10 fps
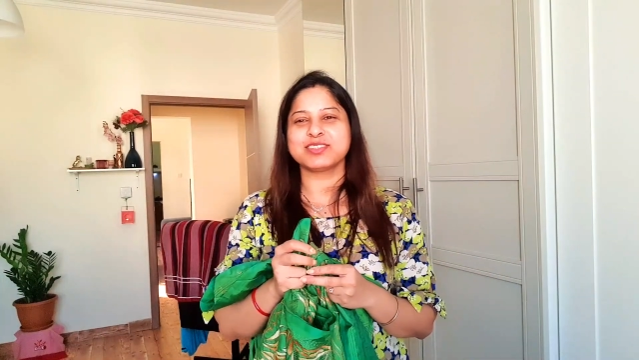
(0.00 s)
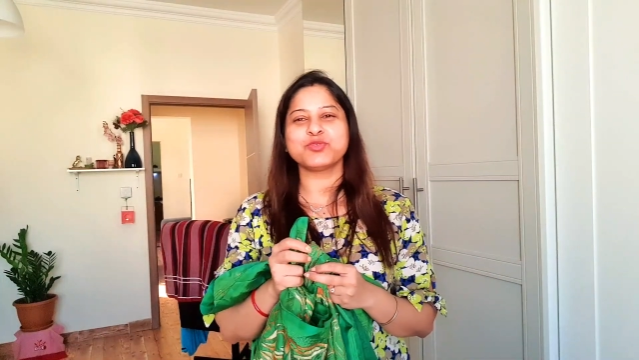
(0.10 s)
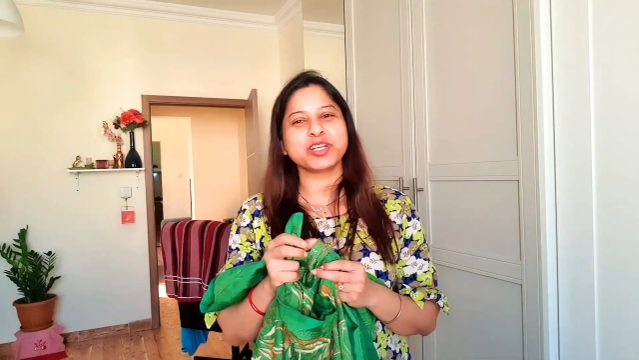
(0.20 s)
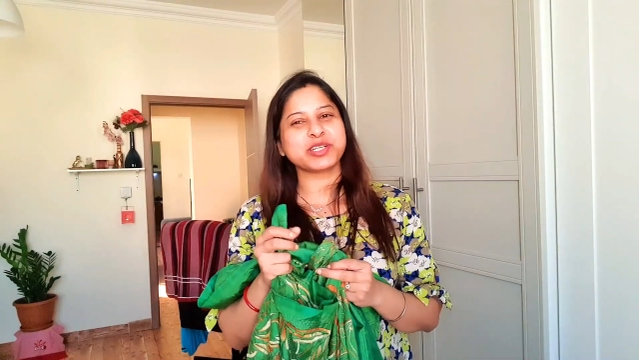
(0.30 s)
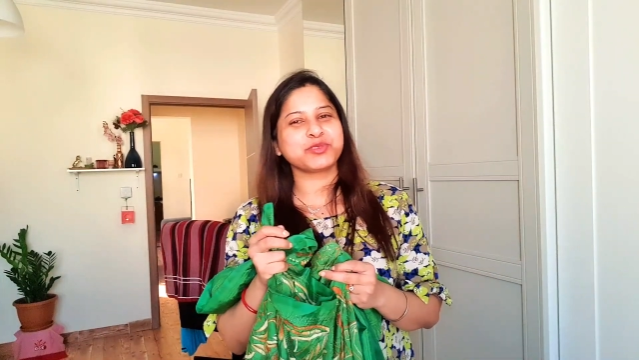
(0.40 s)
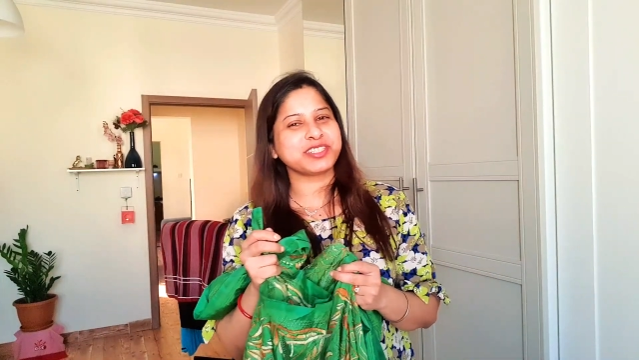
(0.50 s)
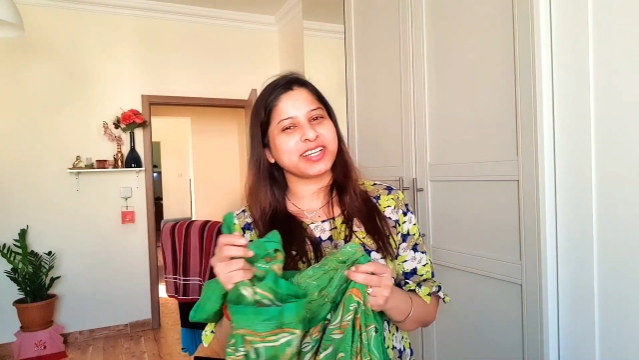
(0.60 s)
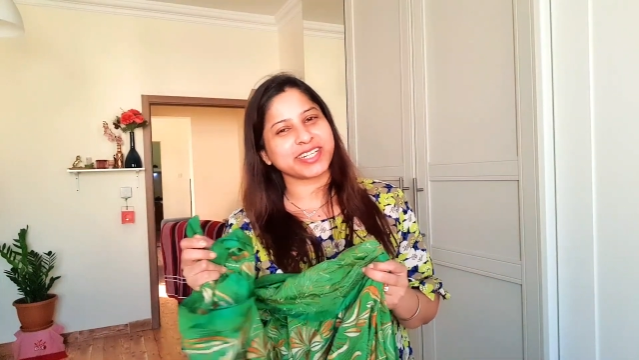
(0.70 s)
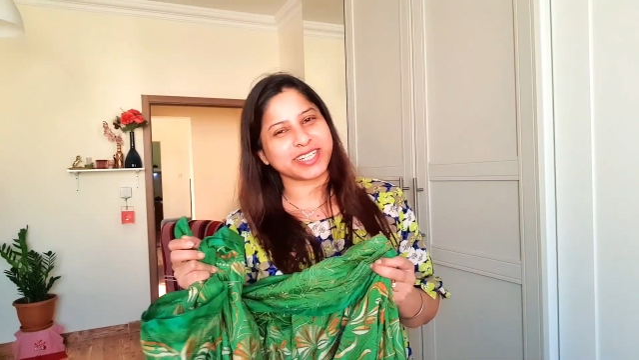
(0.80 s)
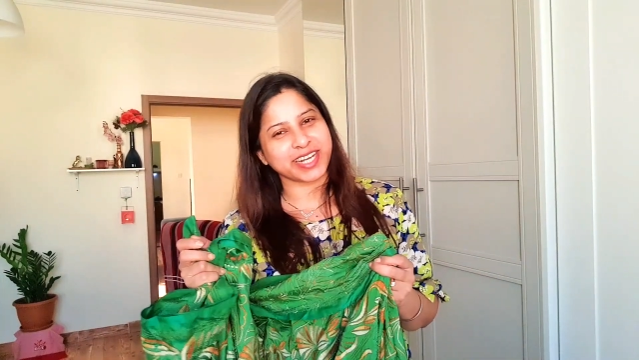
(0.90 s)
দু হাজার উনিশ
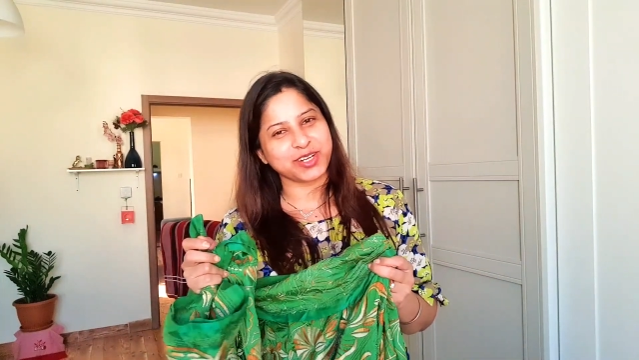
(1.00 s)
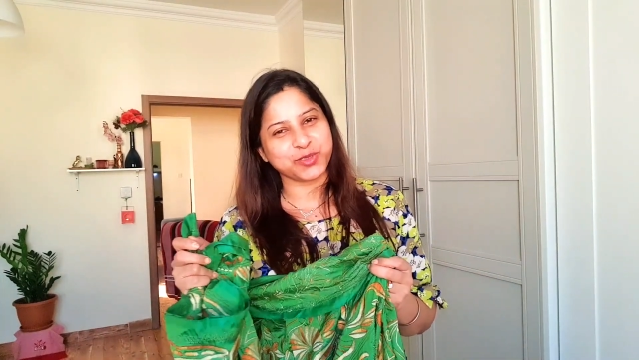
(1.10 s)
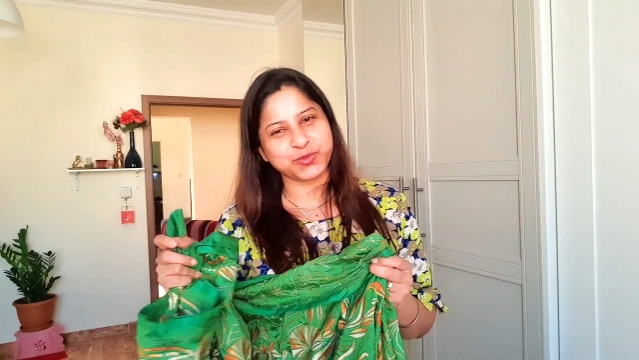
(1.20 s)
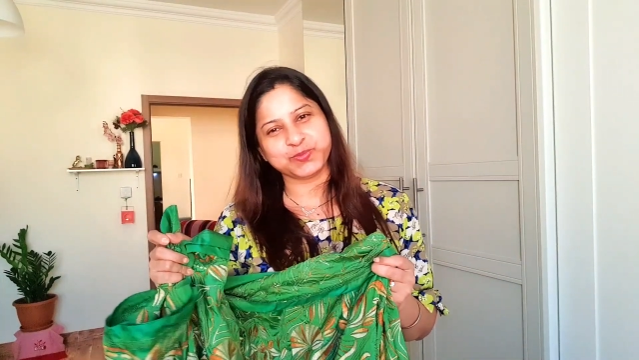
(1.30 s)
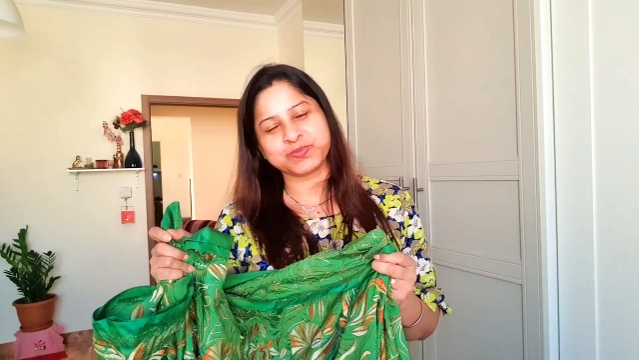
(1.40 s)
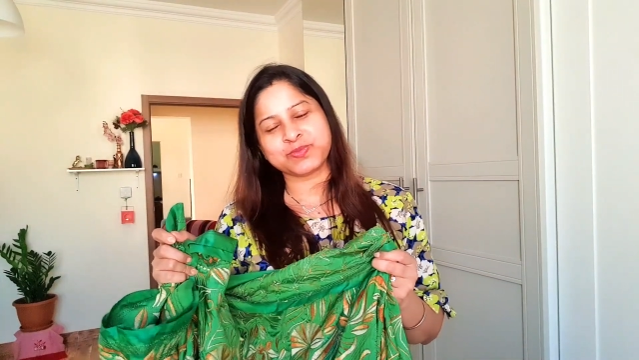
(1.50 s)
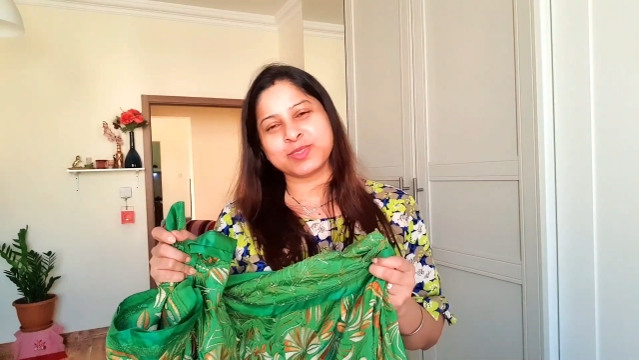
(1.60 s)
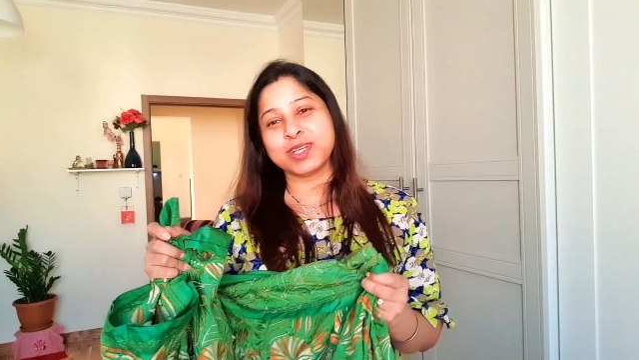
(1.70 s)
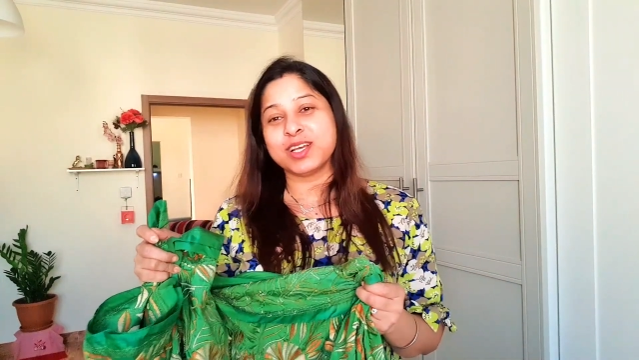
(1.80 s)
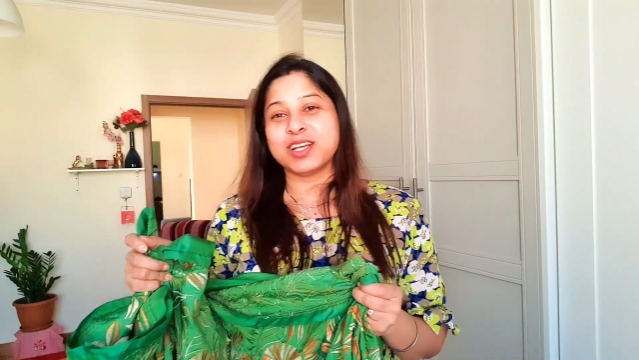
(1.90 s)
সাল কেটে গেল
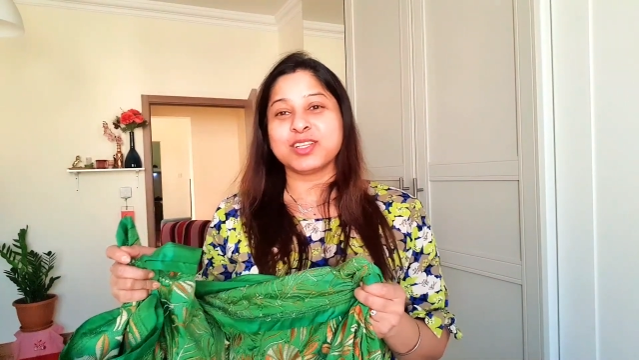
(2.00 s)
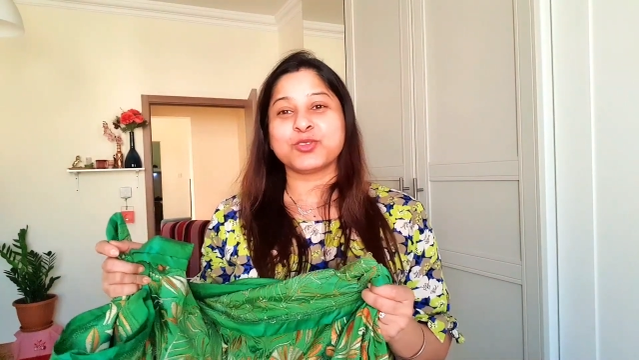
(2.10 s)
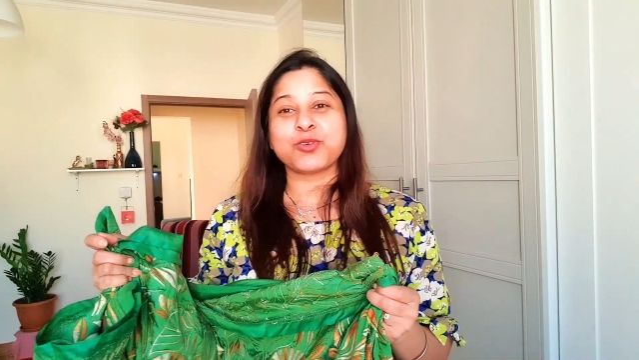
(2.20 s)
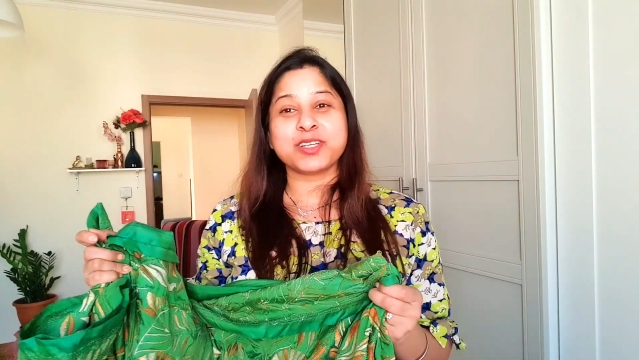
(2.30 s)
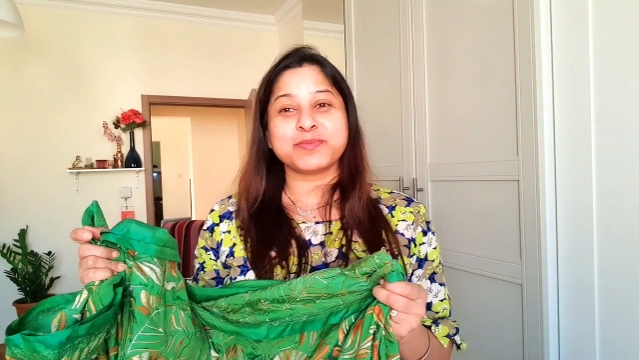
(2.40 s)
দু